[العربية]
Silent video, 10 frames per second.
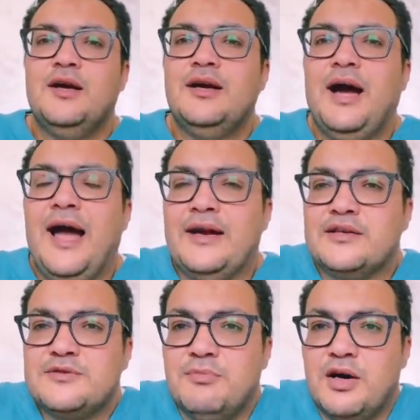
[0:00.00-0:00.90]

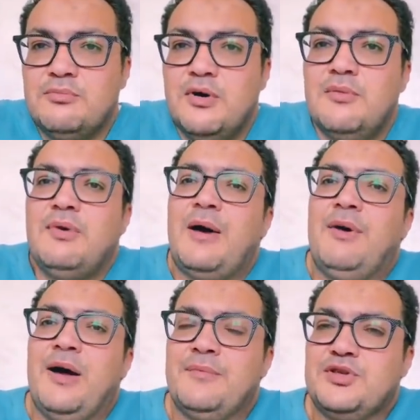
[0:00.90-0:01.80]
حارس مرمى مع
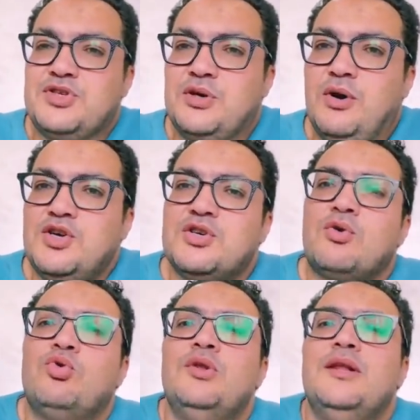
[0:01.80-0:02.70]
محمد الشناوي اشرف
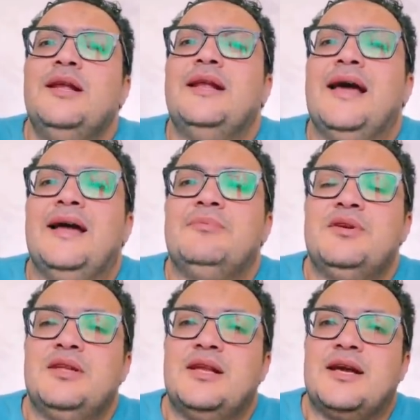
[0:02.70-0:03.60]
كل
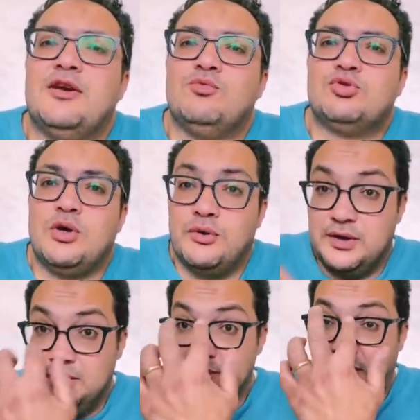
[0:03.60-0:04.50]
اللاعبين اللي كانوا
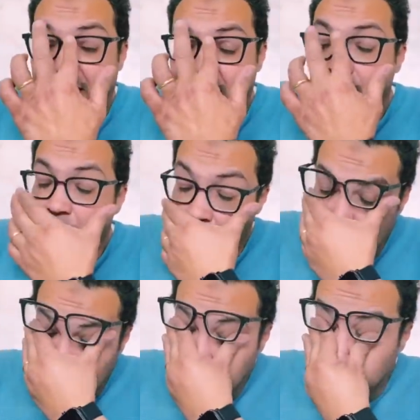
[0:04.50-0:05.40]
متواجدين معاه
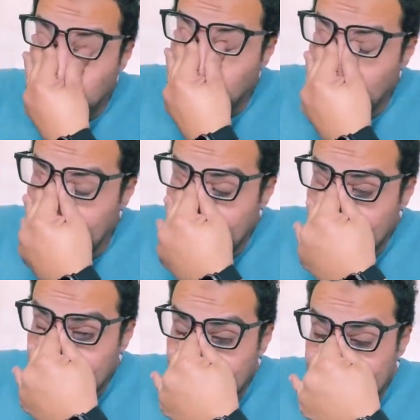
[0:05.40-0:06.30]
في البطوله
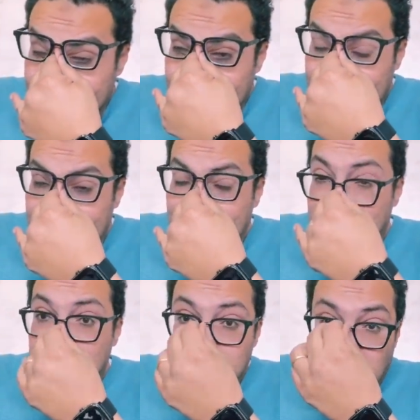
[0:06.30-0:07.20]

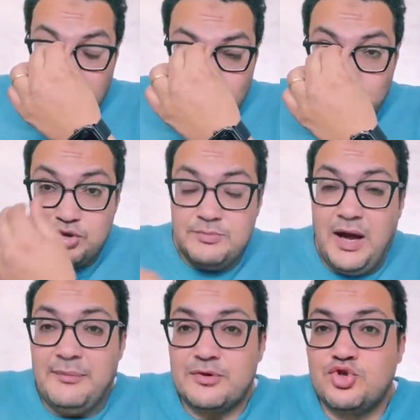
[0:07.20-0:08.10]
الا محمود
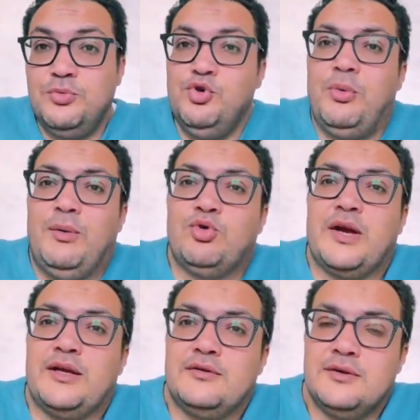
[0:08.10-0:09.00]
محمد صبحي ومحمود
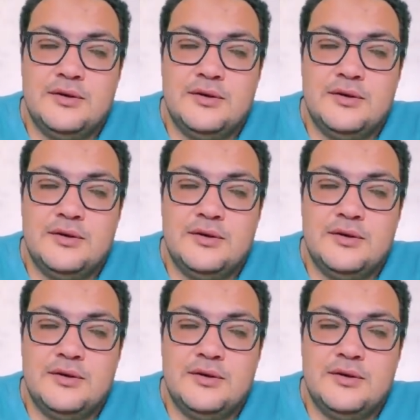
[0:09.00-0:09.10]
جايد